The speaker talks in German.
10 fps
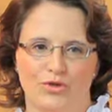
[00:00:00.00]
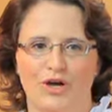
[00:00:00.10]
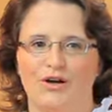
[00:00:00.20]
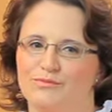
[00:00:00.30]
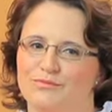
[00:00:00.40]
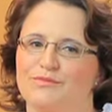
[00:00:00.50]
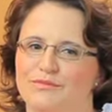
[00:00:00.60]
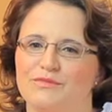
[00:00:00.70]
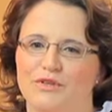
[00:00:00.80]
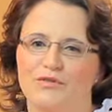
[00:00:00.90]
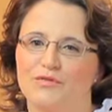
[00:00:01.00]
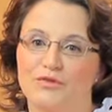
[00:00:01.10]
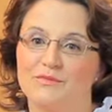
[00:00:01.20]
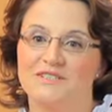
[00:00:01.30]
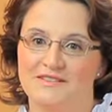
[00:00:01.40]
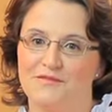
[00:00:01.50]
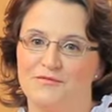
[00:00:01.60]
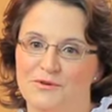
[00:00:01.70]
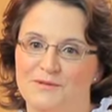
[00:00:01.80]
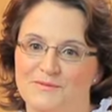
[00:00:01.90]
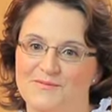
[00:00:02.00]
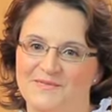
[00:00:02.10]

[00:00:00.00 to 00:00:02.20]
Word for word: Ja, ich fühle mich sehr wohl.